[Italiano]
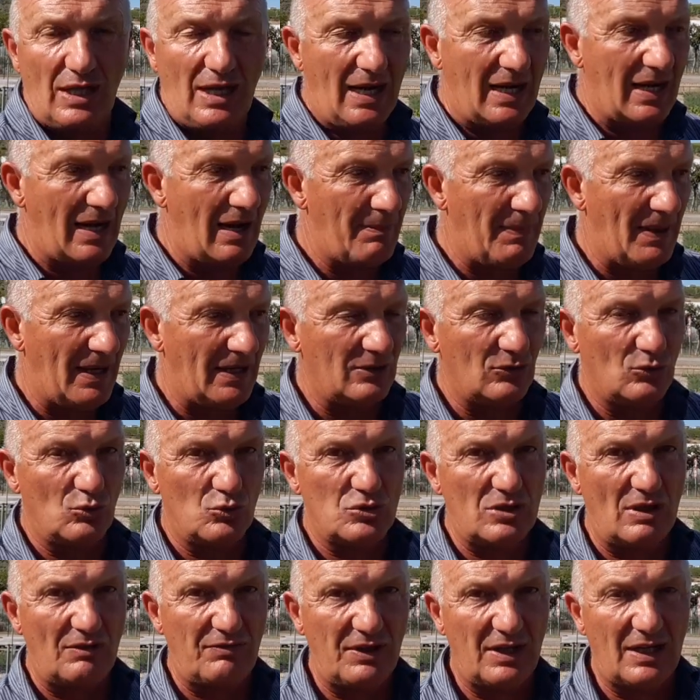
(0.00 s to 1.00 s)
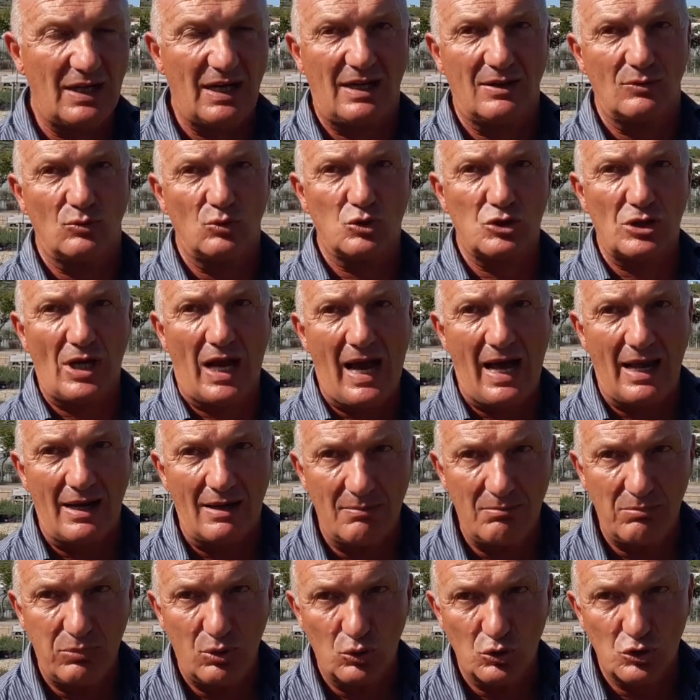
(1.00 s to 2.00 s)
e Agapandus africanus
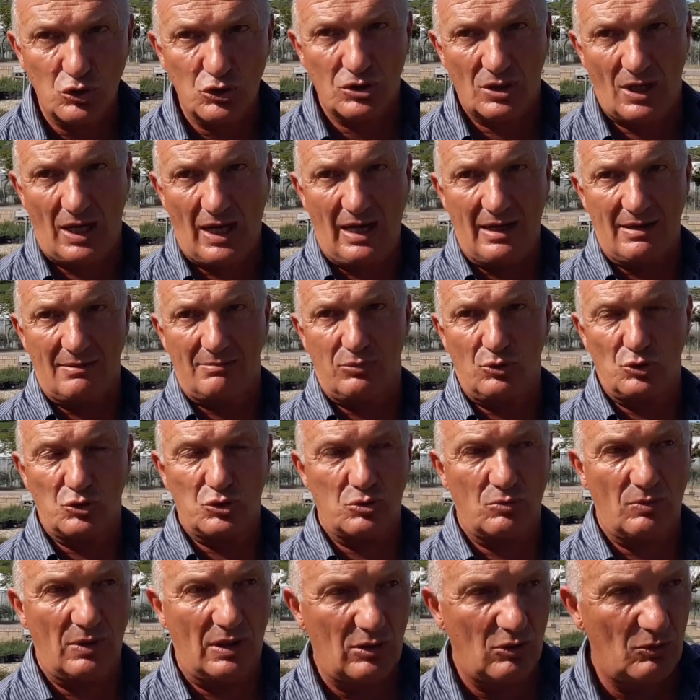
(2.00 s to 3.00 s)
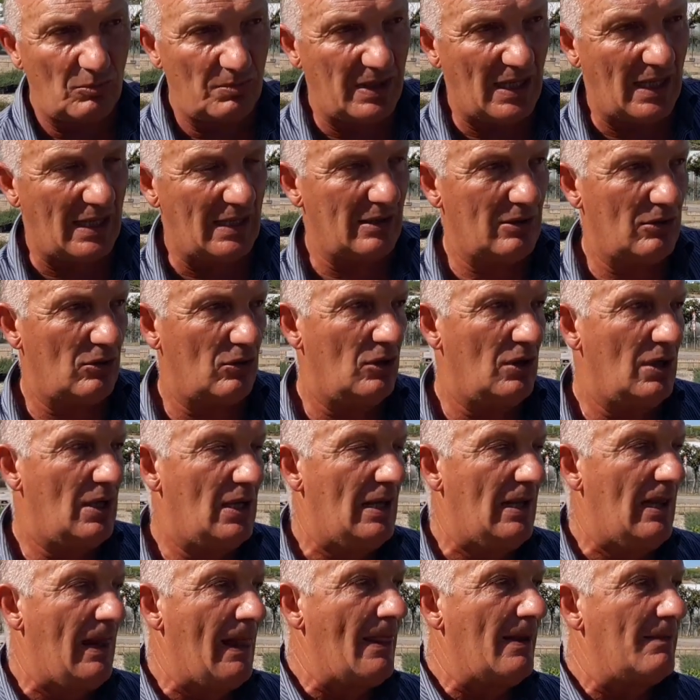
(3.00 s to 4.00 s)
albus, albus quello bianco
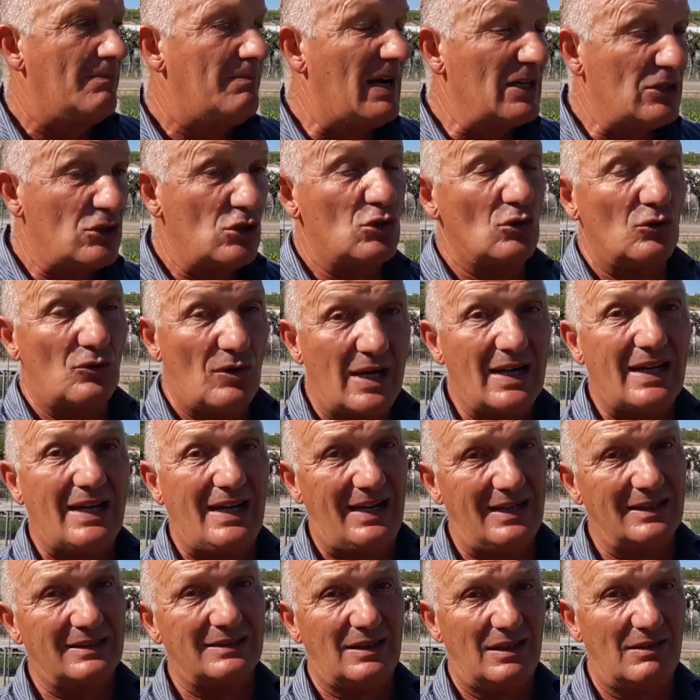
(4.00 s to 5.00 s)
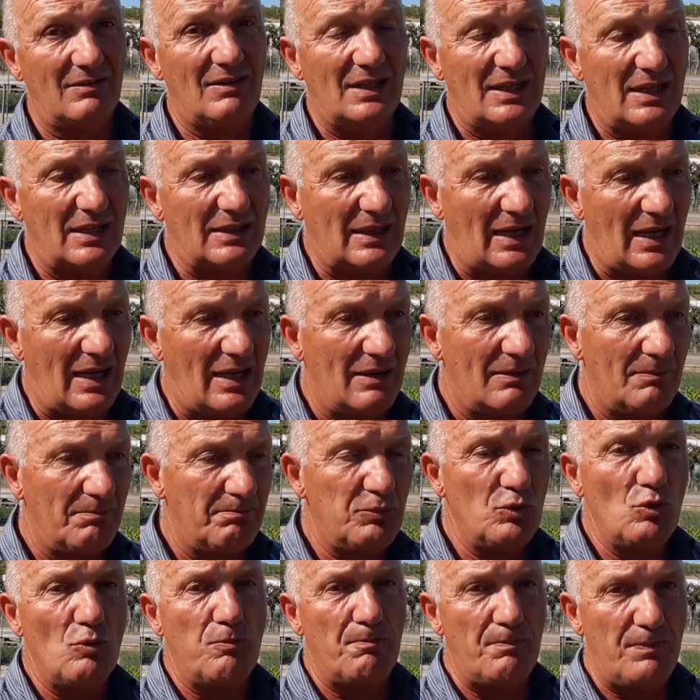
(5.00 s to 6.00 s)
ma ci sono anche altre varietà
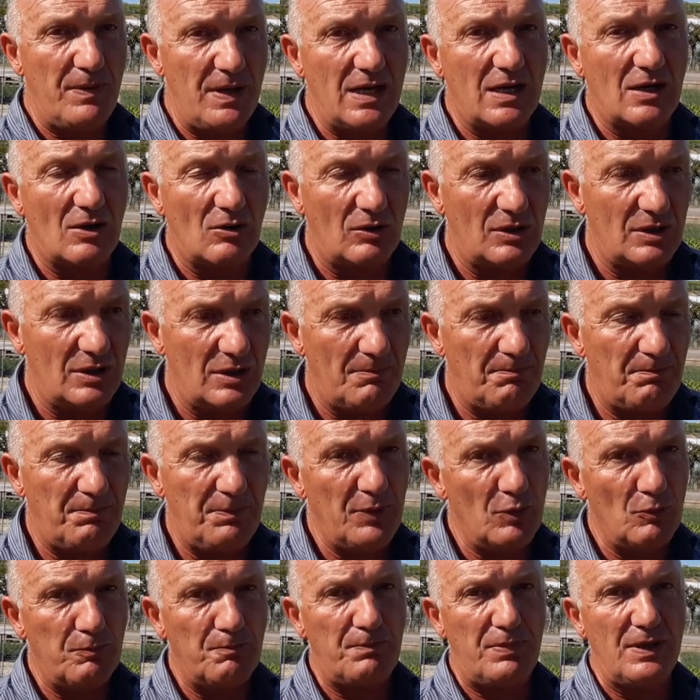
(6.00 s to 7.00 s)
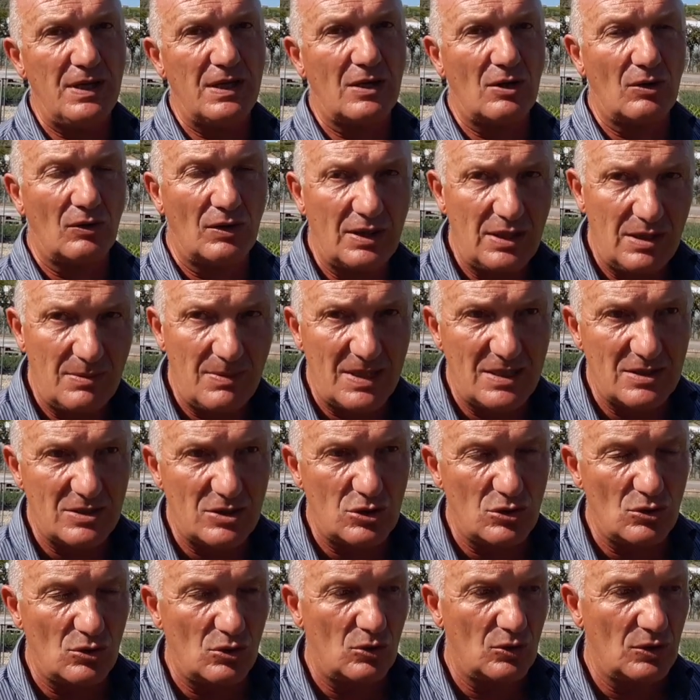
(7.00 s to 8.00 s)
più piccole, di più piccole
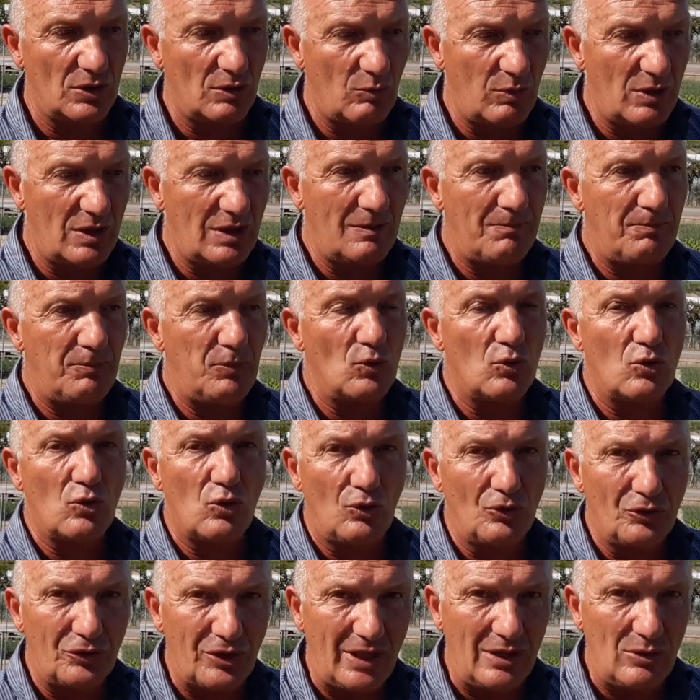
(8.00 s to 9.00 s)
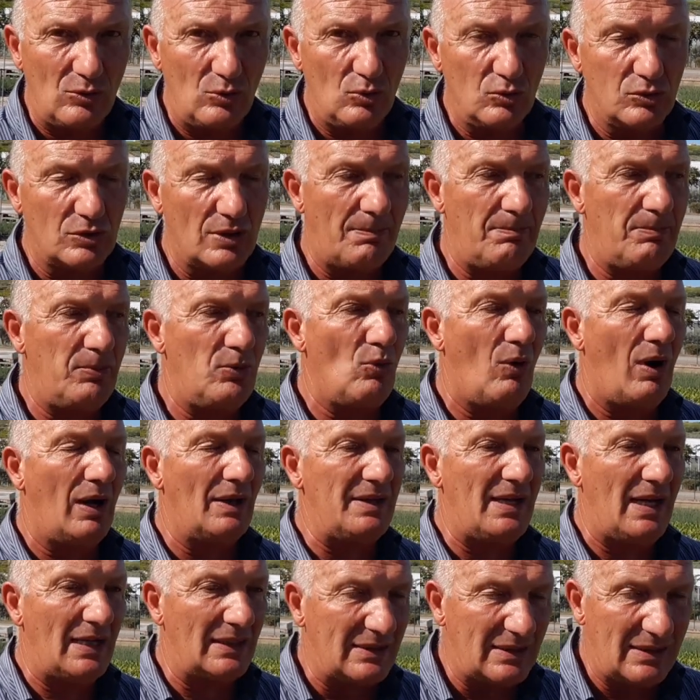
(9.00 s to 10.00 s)
dimensioni, quindi più contenute, più
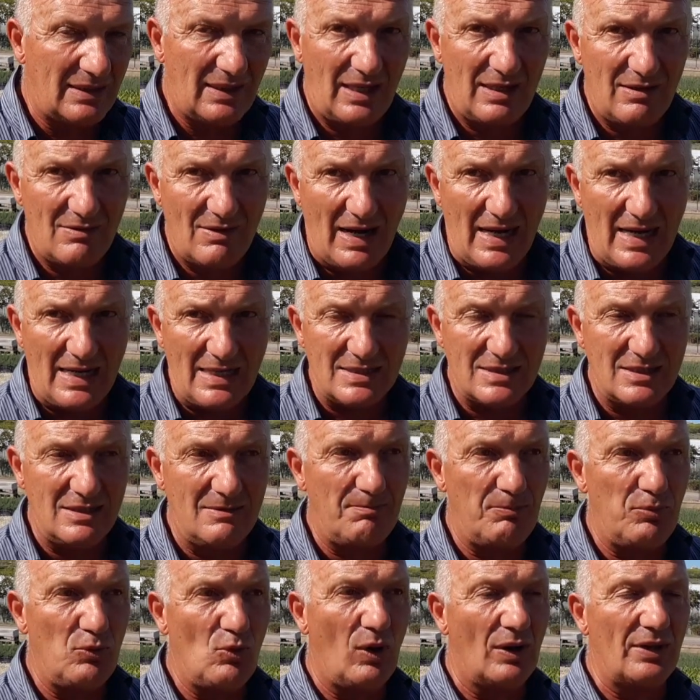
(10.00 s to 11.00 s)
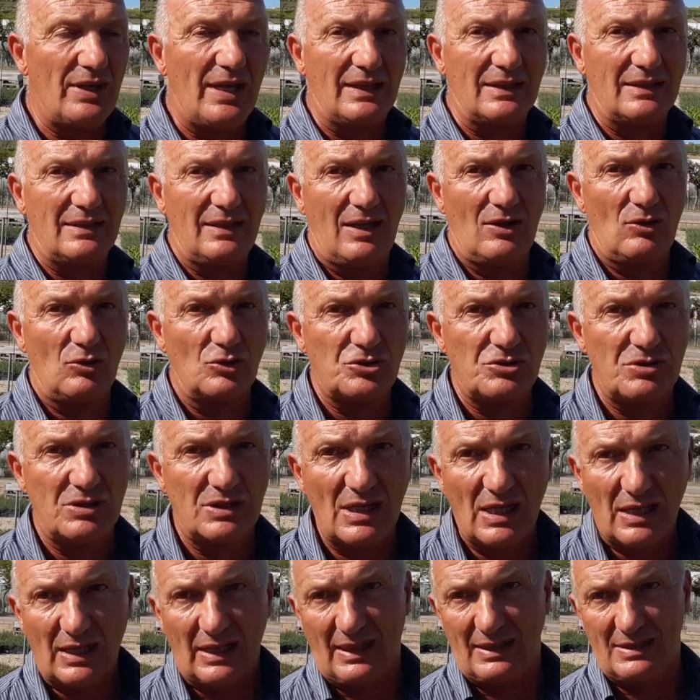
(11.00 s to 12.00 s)
adatte ai vasi, più adatte ai nostri
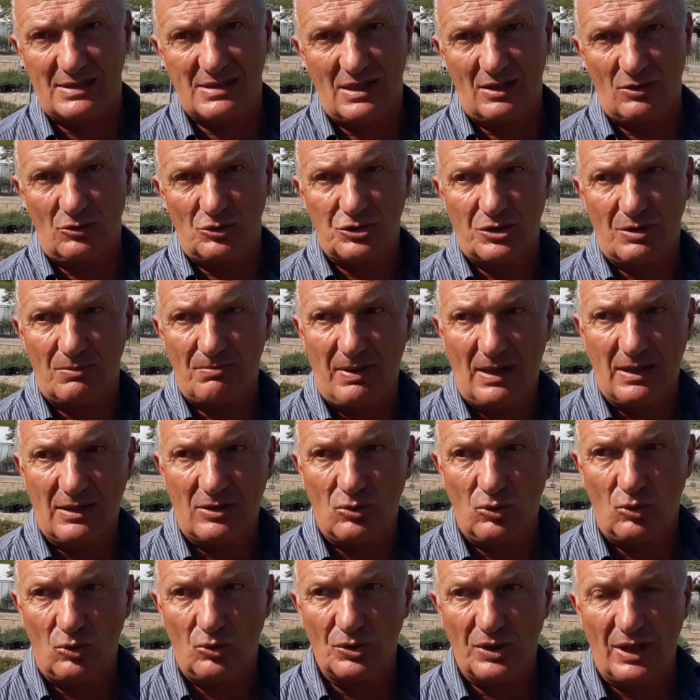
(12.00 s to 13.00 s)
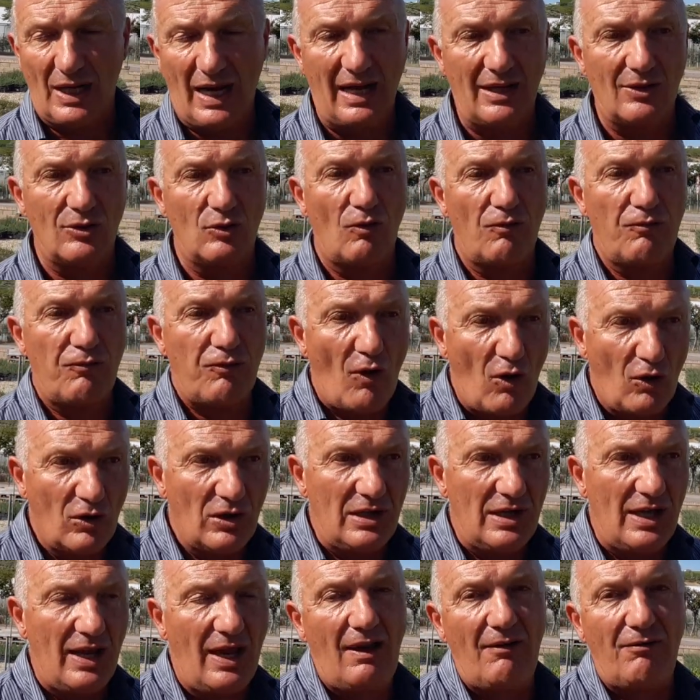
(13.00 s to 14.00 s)
terrazzi e ai nostri balconi. Hanno
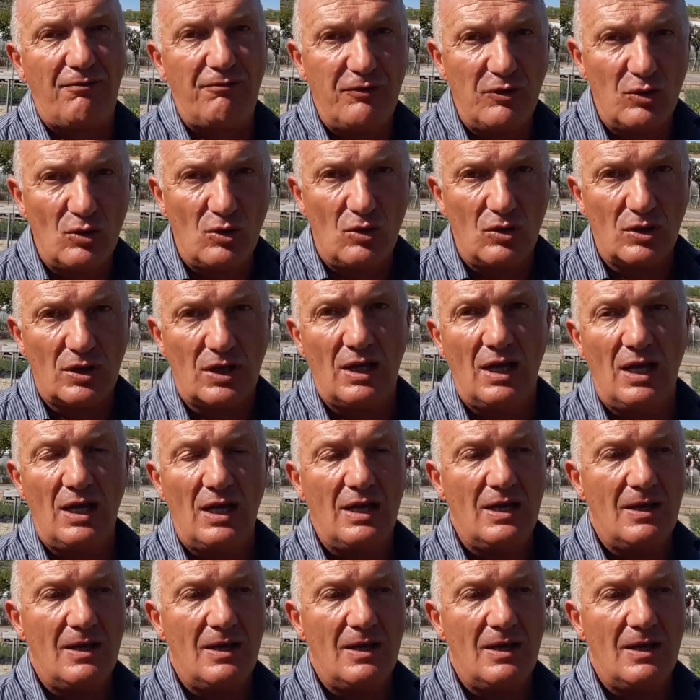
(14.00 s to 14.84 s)
foglie e fiori